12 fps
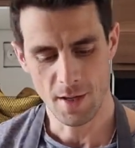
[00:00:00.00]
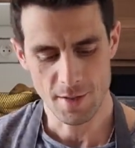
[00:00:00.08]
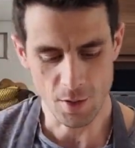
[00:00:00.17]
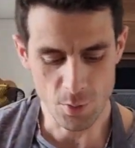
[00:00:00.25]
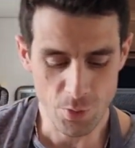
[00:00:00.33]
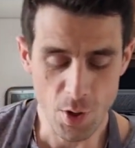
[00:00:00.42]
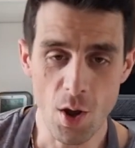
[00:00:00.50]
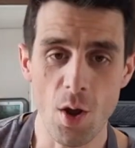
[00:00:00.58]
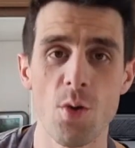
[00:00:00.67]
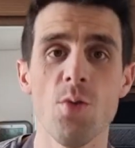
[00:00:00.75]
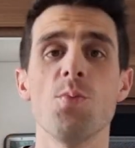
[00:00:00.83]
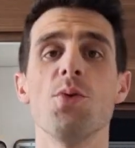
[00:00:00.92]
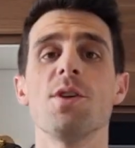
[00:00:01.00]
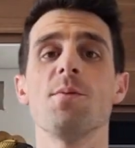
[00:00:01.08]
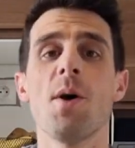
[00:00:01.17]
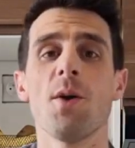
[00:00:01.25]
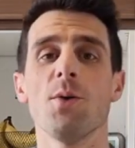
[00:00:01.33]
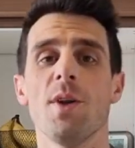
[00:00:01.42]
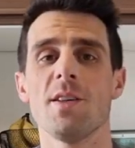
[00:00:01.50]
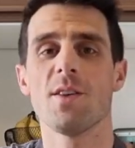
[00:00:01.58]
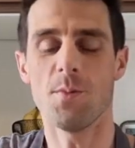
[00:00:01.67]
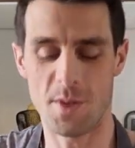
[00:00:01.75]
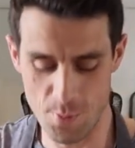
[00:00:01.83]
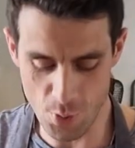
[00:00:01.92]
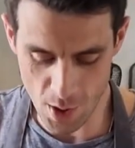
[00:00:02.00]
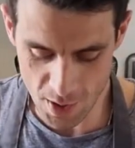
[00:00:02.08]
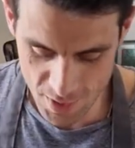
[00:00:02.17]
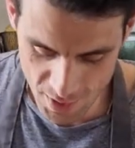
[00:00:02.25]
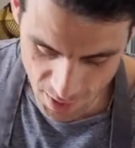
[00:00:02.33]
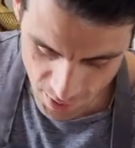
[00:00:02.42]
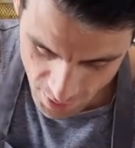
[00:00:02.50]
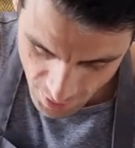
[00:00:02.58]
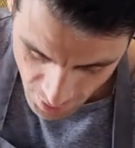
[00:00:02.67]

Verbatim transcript: ça nous fait une petite mayonnaise un petit peu allégée.